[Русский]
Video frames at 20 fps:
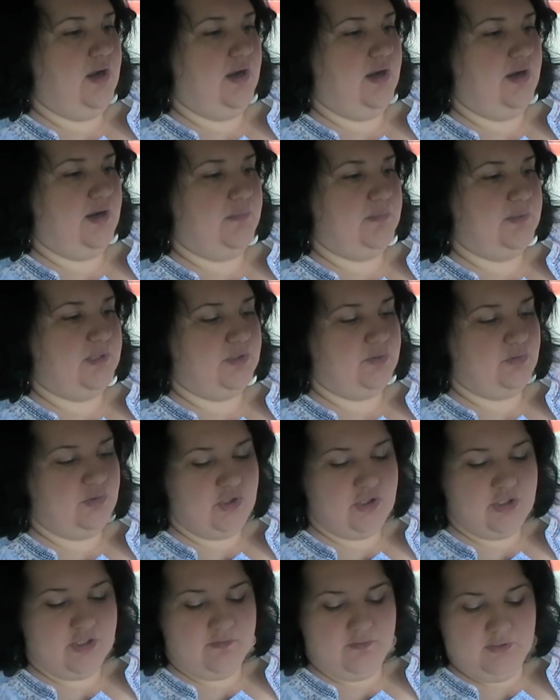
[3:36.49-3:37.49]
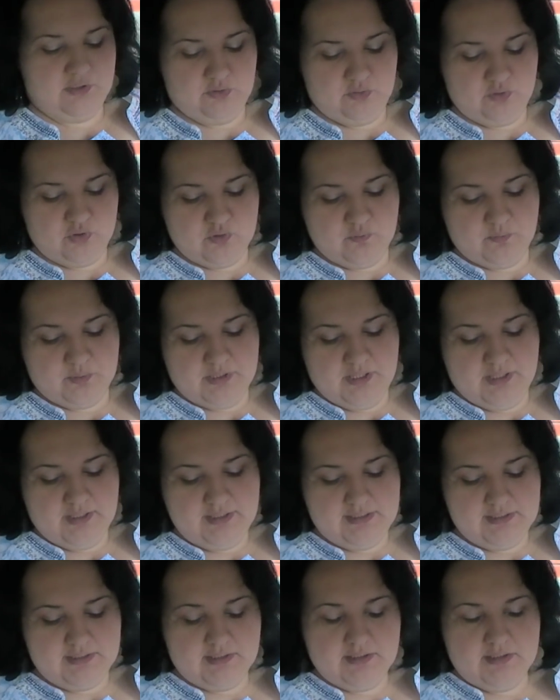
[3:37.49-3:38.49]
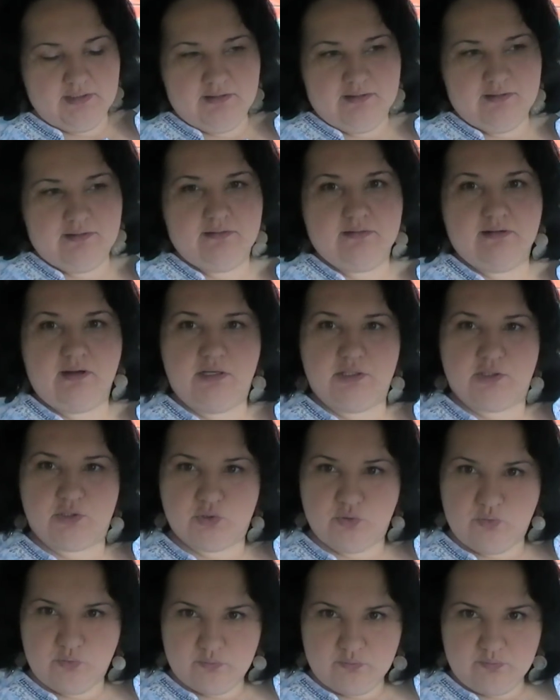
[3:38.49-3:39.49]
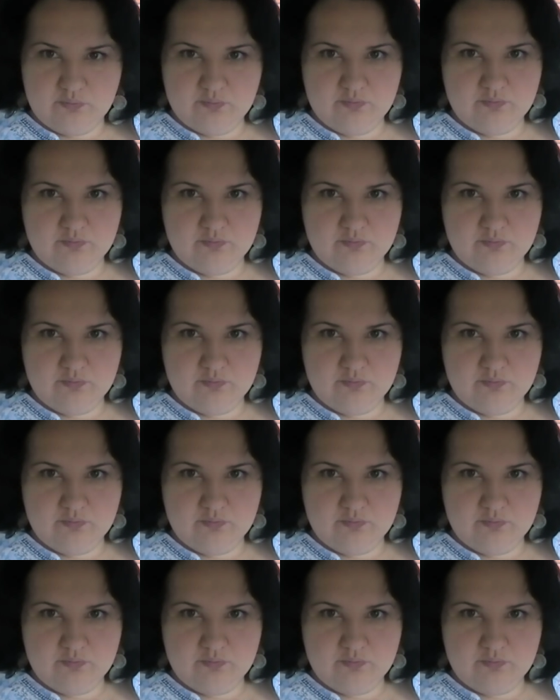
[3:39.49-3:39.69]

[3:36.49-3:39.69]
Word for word: а, молодой человек должен подарить ей э, кольцо